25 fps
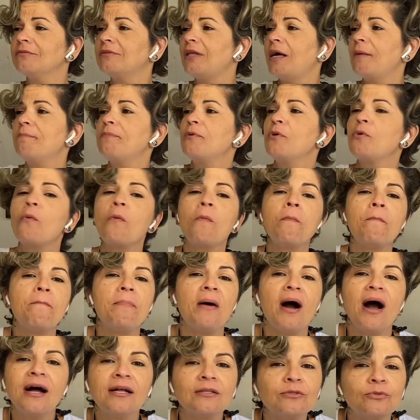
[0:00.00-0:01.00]
tá
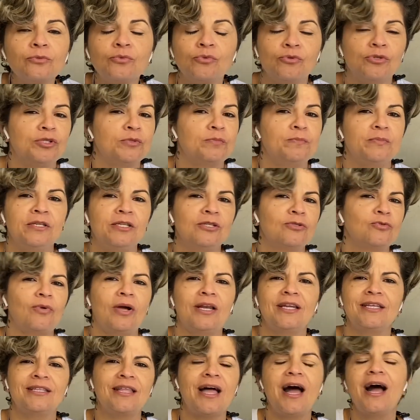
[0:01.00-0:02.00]
preocupado com
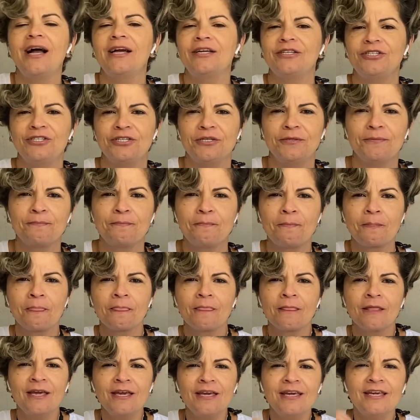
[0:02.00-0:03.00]
espiritualidade.
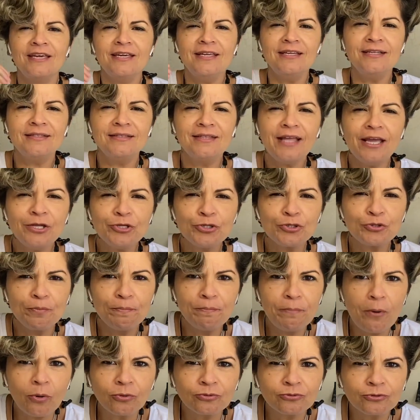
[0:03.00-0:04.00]
Entende o
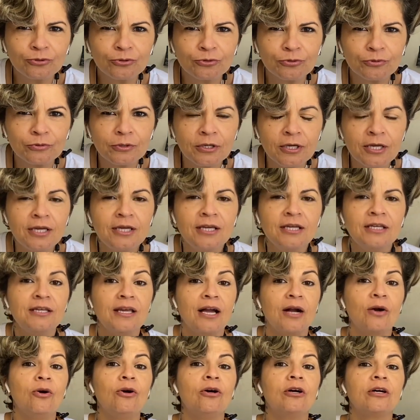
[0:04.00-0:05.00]
ponto? E
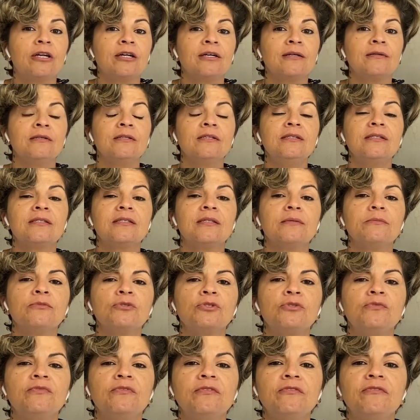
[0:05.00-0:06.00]
agora
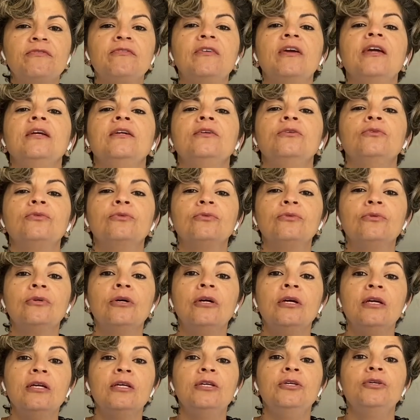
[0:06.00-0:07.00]
estamos vivendo
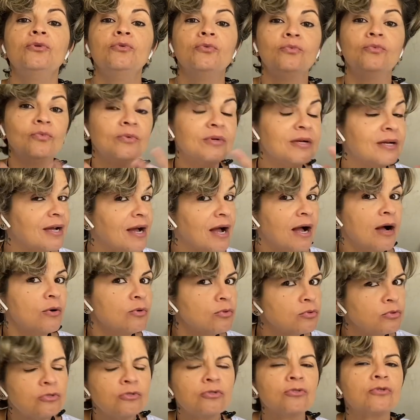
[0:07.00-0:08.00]
em um
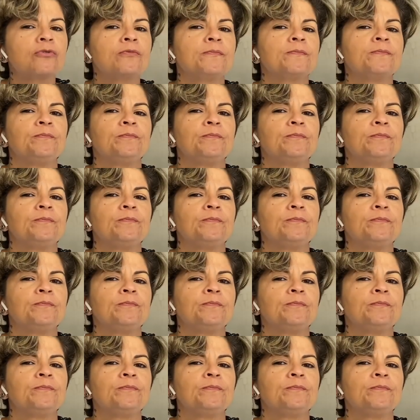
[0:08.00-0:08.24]
caos,